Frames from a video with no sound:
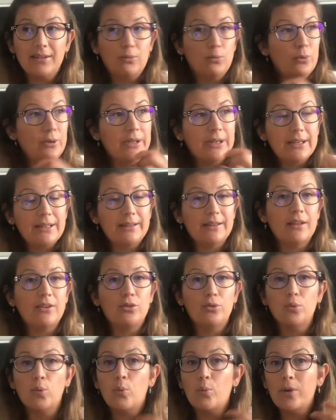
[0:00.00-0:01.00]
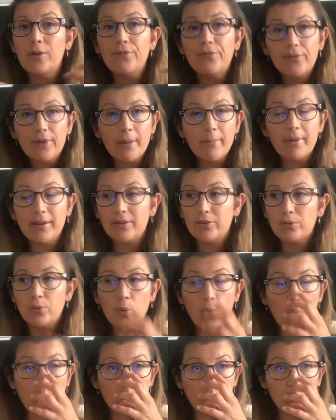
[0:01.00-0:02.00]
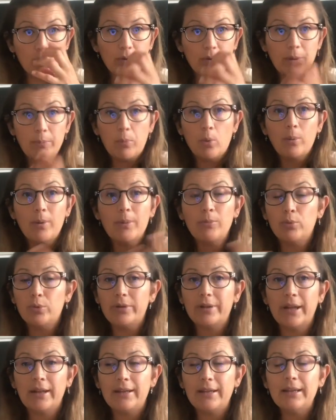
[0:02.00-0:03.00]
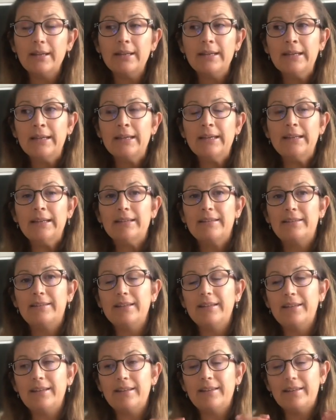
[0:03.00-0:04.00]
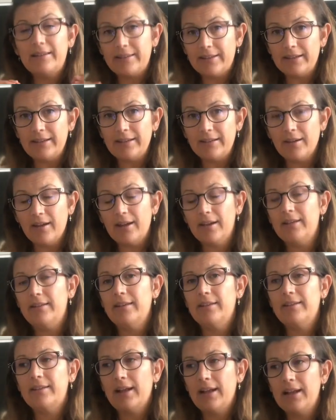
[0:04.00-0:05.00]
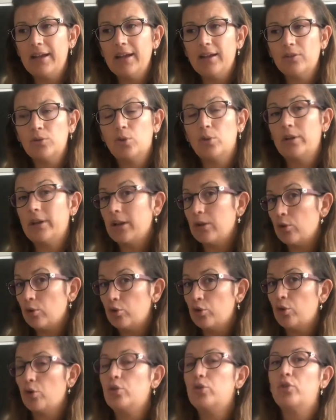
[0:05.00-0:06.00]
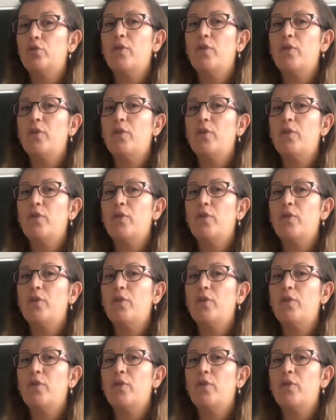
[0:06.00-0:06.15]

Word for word: ou irritation ou inflammation ou des problèmes cutanés, c'est des signes et des alertes que quelque chose ne